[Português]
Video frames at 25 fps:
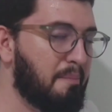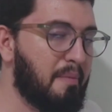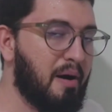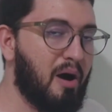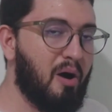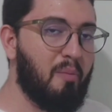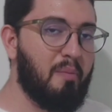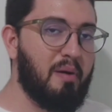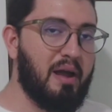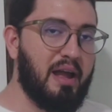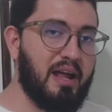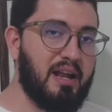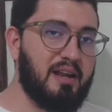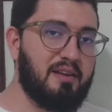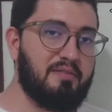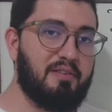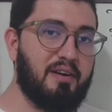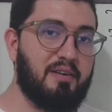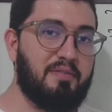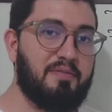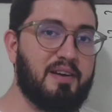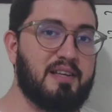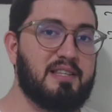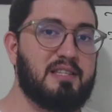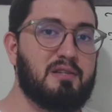Maomé ele
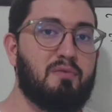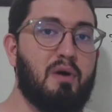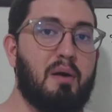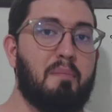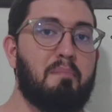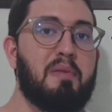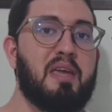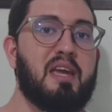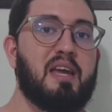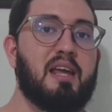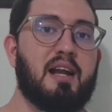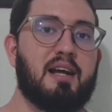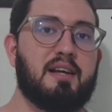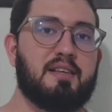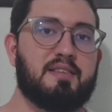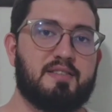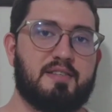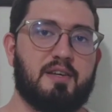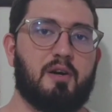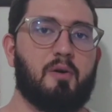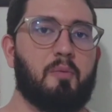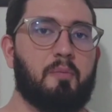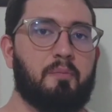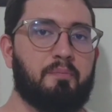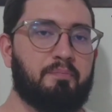vai fazer uma
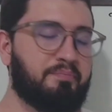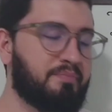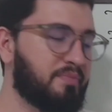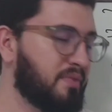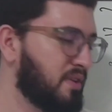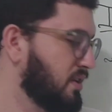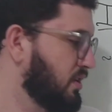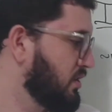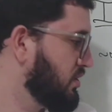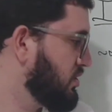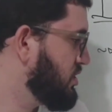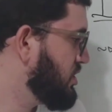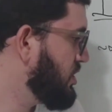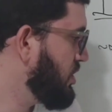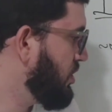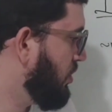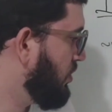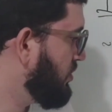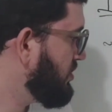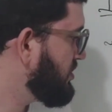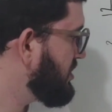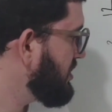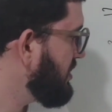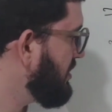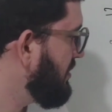migração. De
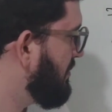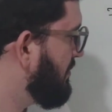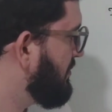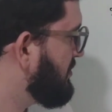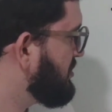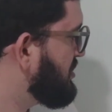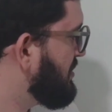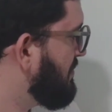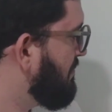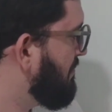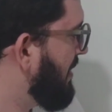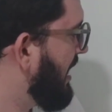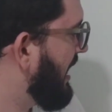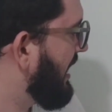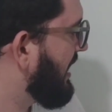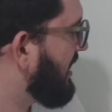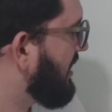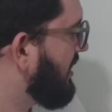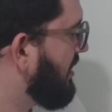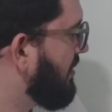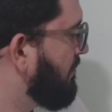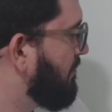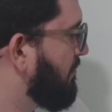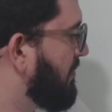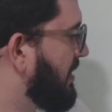onde? De
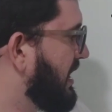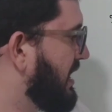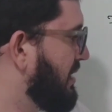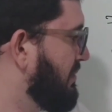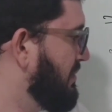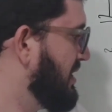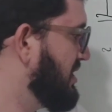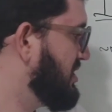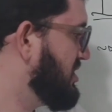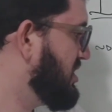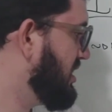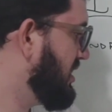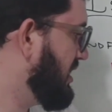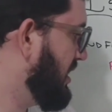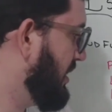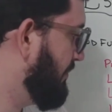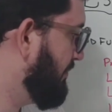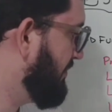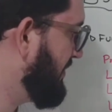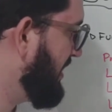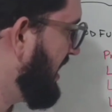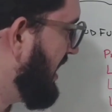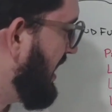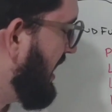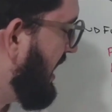Meca para
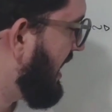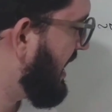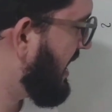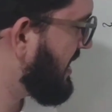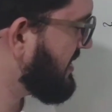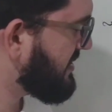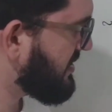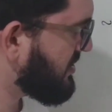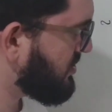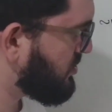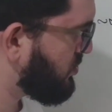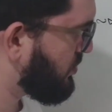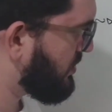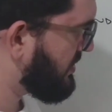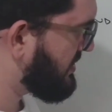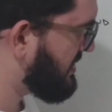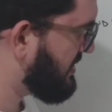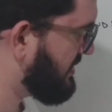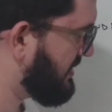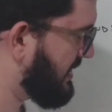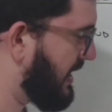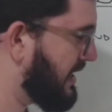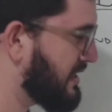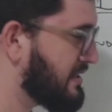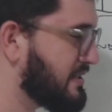Medina. Essas duas
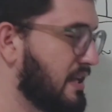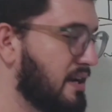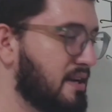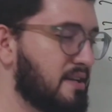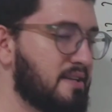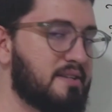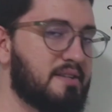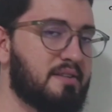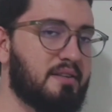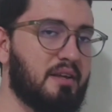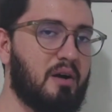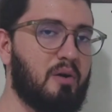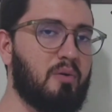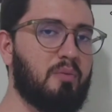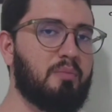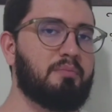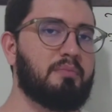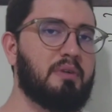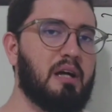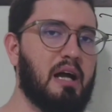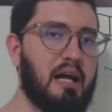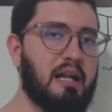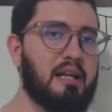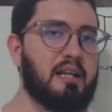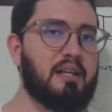cidades elas estão
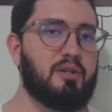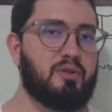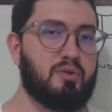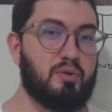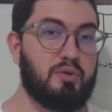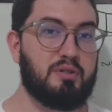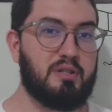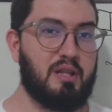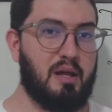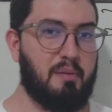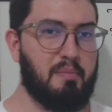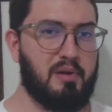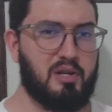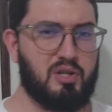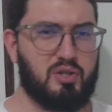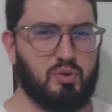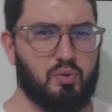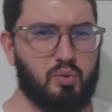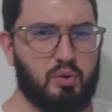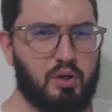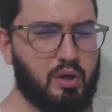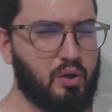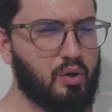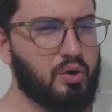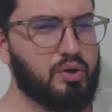ali
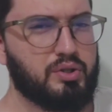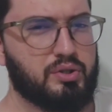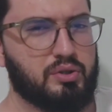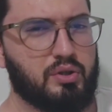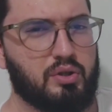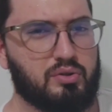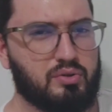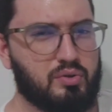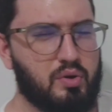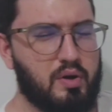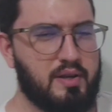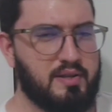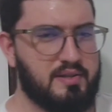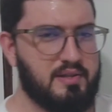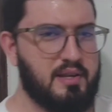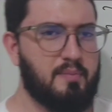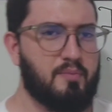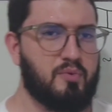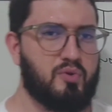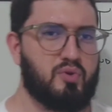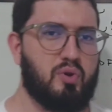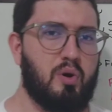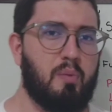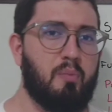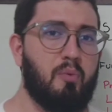justamente no que hoje nós
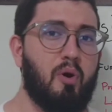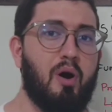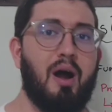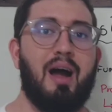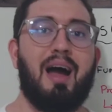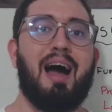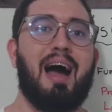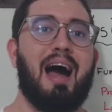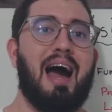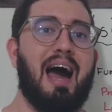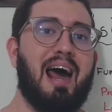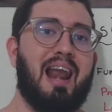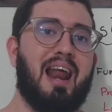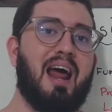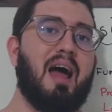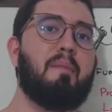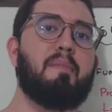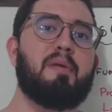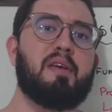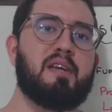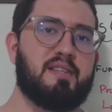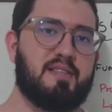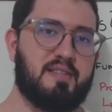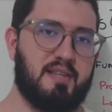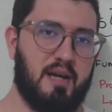conhecemos como
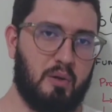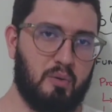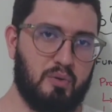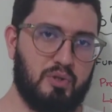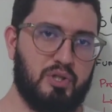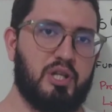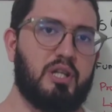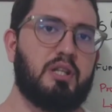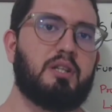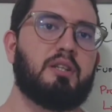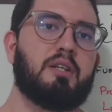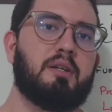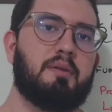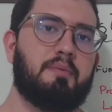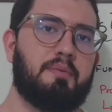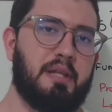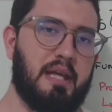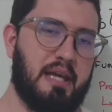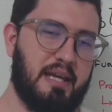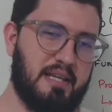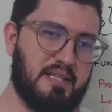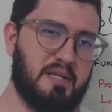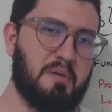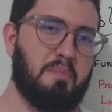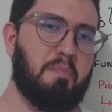Arábia Saudita,
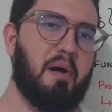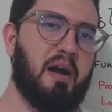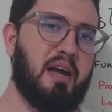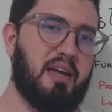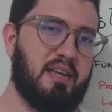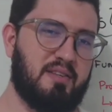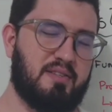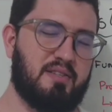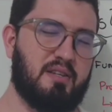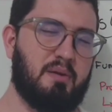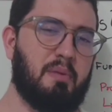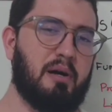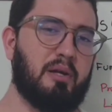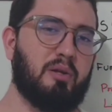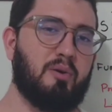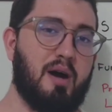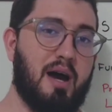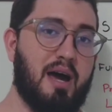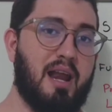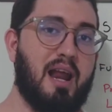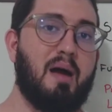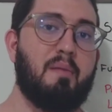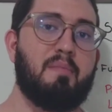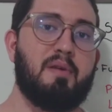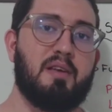né, esse país chamado
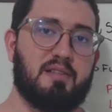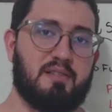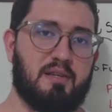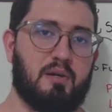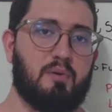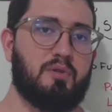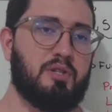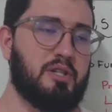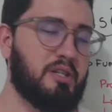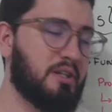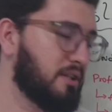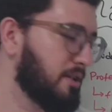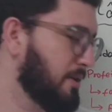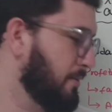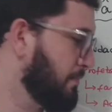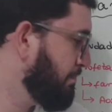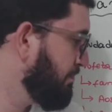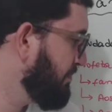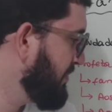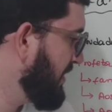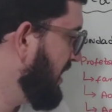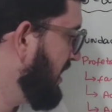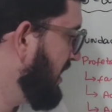Arábia Saudita.